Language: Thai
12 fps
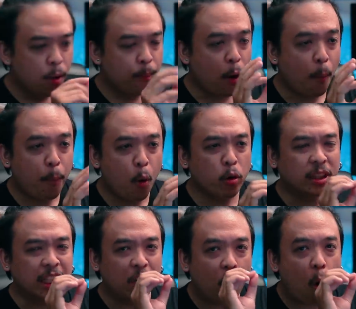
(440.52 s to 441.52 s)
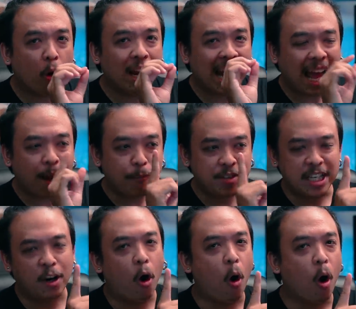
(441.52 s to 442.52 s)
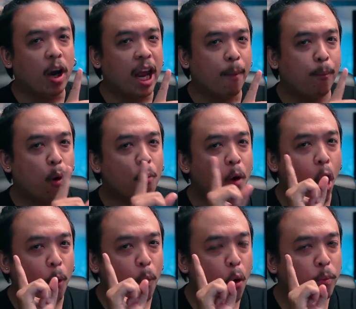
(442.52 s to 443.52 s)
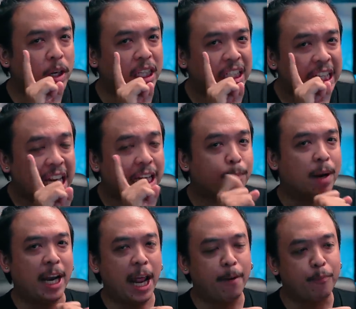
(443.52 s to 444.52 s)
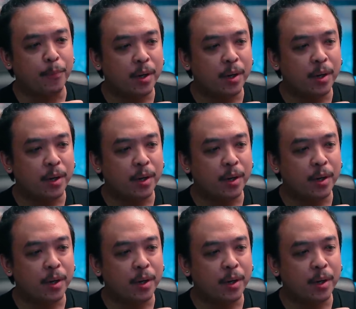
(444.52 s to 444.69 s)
พอพูดถึงคนรักกับสิ่งของเนี่ย ผมขอพูดถึงหนึ่งประเด็น